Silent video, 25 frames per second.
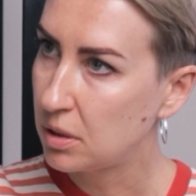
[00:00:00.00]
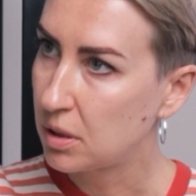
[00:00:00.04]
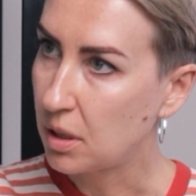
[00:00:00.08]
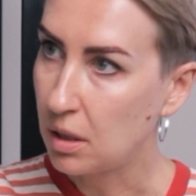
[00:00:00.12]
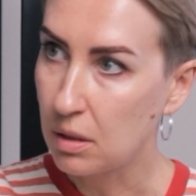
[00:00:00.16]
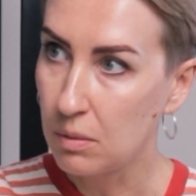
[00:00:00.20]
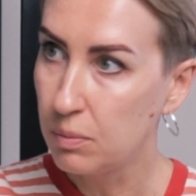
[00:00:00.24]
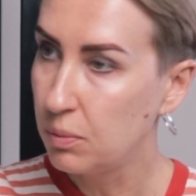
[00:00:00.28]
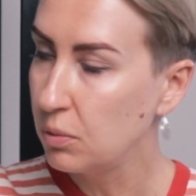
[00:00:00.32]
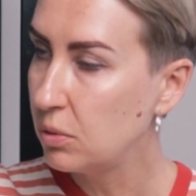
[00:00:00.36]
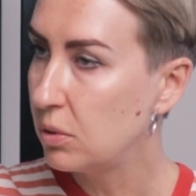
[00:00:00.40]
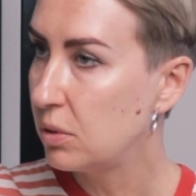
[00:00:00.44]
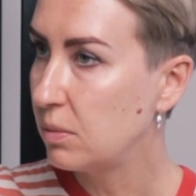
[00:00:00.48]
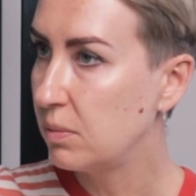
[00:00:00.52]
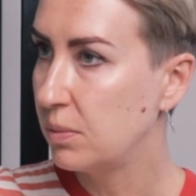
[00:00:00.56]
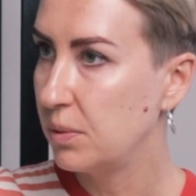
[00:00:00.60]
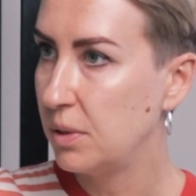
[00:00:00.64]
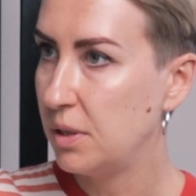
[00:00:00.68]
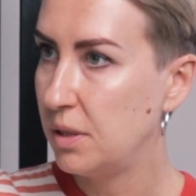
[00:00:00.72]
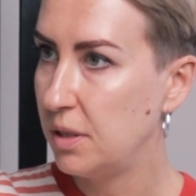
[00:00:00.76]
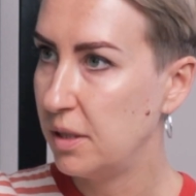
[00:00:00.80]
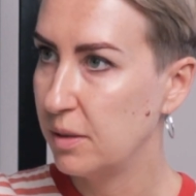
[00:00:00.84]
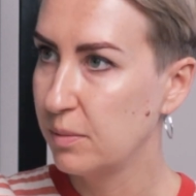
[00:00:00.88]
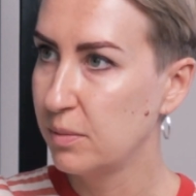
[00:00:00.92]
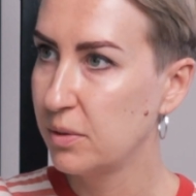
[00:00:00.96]
как будто бы и
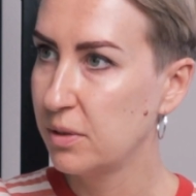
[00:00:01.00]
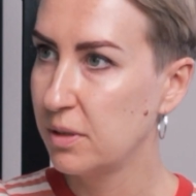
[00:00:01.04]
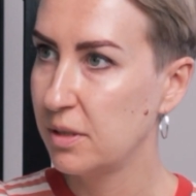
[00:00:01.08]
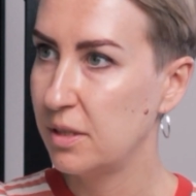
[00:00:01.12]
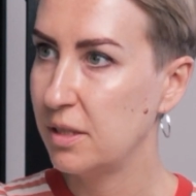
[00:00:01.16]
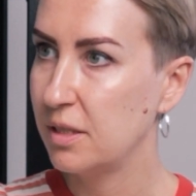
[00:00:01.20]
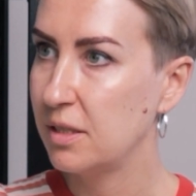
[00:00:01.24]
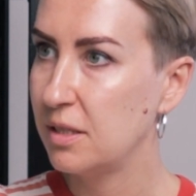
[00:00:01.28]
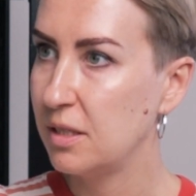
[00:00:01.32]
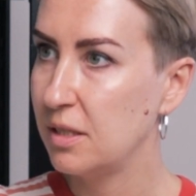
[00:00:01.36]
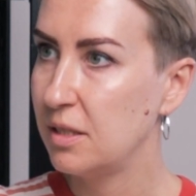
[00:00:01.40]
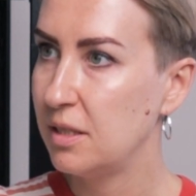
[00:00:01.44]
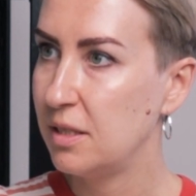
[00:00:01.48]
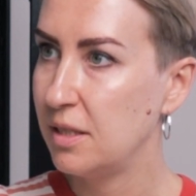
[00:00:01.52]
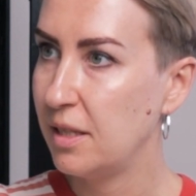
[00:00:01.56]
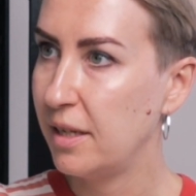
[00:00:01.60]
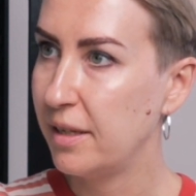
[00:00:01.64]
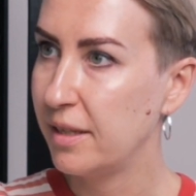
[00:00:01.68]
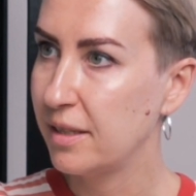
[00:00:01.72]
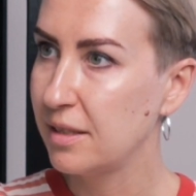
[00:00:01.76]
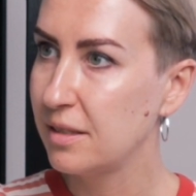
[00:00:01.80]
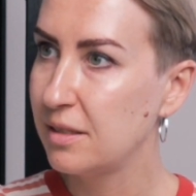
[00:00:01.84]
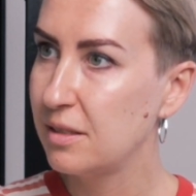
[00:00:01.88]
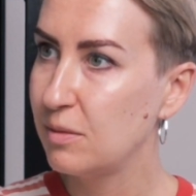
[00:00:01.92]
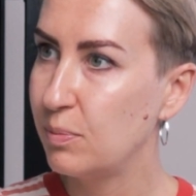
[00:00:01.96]
не было 30
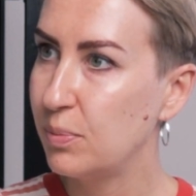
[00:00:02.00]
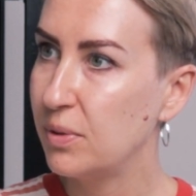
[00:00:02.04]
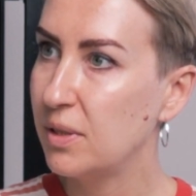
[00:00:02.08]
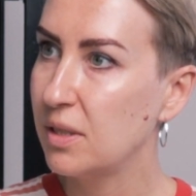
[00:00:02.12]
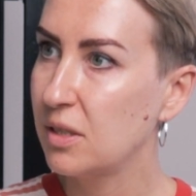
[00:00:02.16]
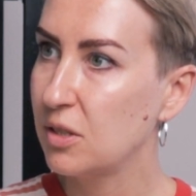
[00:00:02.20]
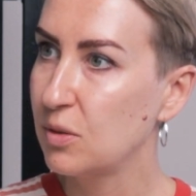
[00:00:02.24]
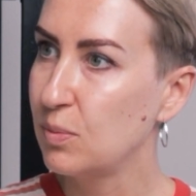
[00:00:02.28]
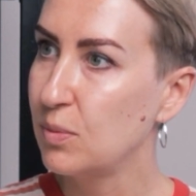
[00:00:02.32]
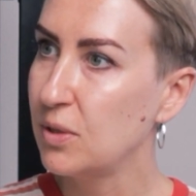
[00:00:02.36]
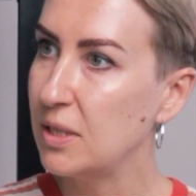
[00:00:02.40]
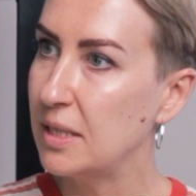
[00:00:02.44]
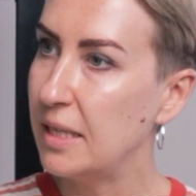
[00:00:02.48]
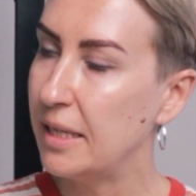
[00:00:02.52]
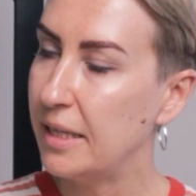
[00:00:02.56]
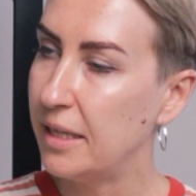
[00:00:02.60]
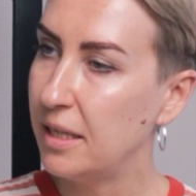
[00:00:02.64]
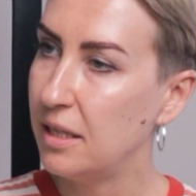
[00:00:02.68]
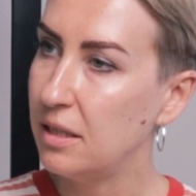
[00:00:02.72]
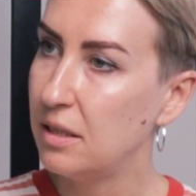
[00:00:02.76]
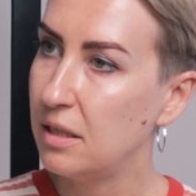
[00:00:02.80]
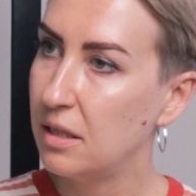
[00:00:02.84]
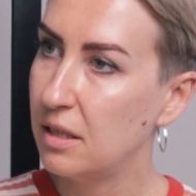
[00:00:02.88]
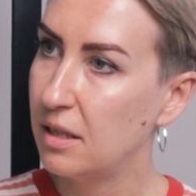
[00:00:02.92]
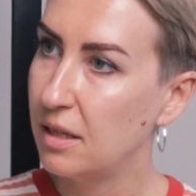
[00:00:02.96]
лет
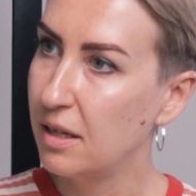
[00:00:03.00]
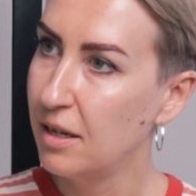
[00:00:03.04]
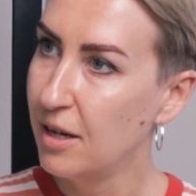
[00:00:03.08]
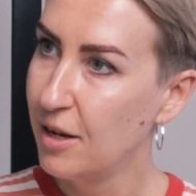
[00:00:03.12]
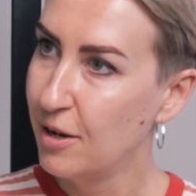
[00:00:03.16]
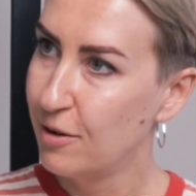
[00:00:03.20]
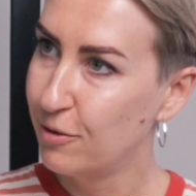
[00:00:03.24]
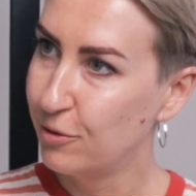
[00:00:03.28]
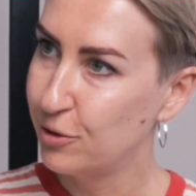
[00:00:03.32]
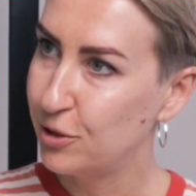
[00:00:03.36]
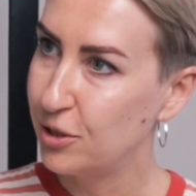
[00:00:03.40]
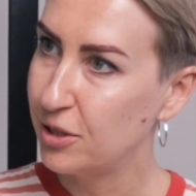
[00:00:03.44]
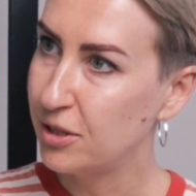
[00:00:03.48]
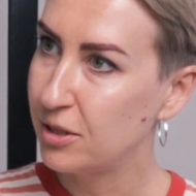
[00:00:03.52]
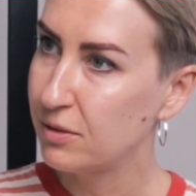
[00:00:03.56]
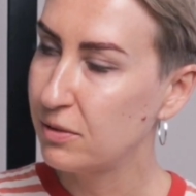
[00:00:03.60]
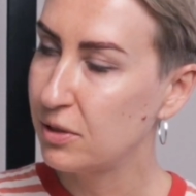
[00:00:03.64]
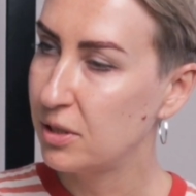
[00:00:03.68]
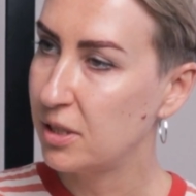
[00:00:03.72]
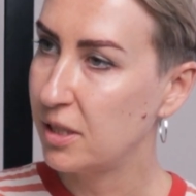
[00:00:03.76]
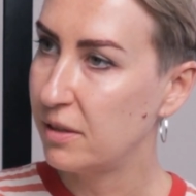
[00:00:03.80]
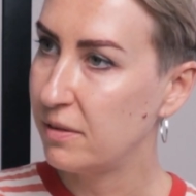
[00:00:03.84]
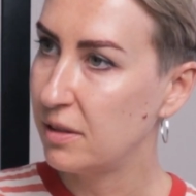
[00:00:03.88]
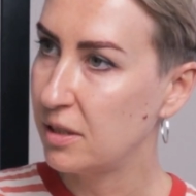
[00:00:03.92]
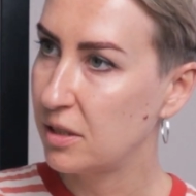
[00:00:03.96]
переосмысления вот этого
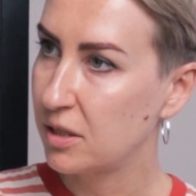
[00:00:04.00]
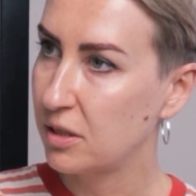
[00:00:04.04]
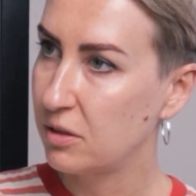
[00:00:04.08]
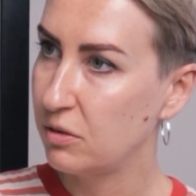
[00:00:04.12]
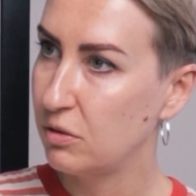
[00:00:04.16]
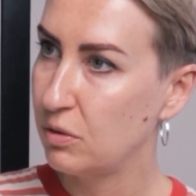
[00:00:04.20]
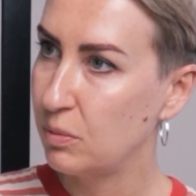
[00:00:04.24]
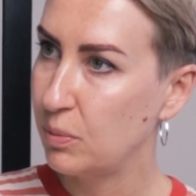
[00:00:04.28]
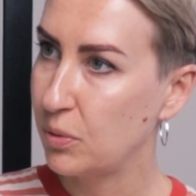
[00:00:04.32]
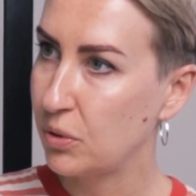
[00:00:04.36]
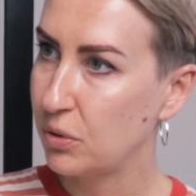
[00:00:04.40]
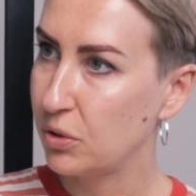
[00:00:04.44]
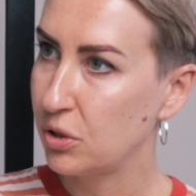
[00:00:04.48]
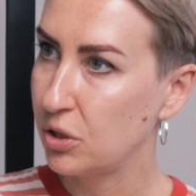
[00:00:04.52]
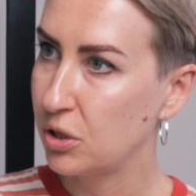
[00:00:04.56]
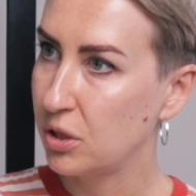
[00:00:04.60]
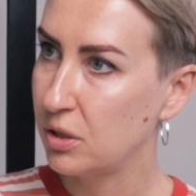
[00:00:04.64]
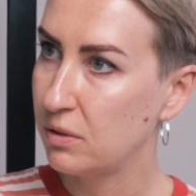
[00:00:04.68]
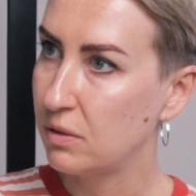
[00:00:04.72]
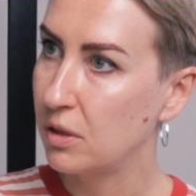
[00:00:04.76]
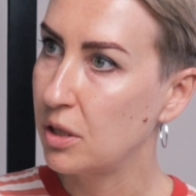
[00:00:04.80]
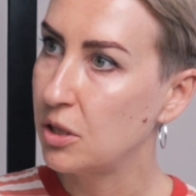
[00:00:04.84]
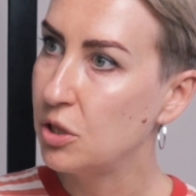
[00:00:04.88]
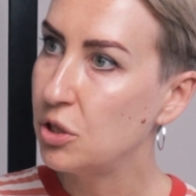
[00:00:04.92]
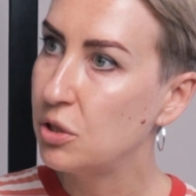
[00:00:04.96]
советского
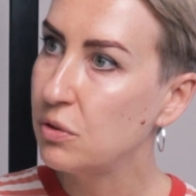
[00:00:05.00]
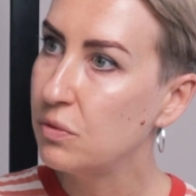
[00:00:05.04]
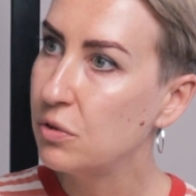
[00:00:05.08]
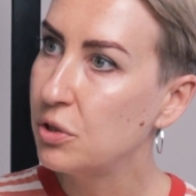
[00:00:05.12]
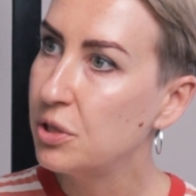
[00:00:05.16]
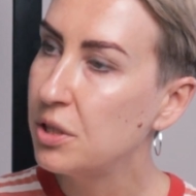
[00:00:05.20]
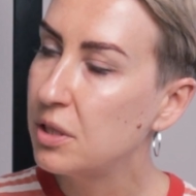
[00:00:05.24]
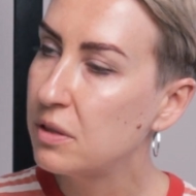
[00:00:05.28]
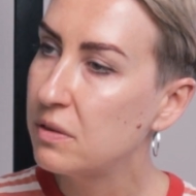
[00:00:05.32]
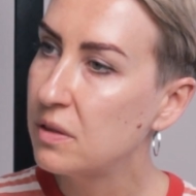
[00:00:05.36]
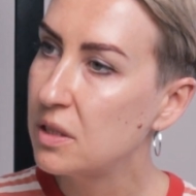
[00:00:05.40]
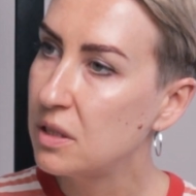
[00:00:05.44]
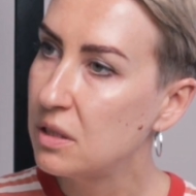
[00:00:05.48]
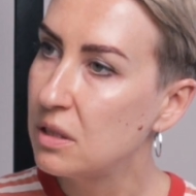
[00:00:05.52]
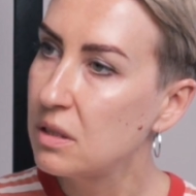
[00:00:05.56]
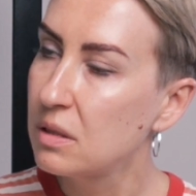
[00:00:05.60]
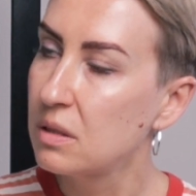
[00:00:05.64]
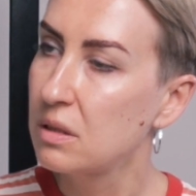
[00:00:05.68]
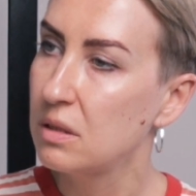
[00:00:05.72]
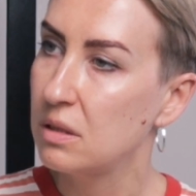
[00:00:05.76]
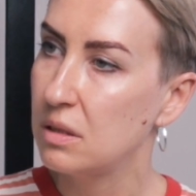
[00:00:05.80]
прошлого. Чего не хватило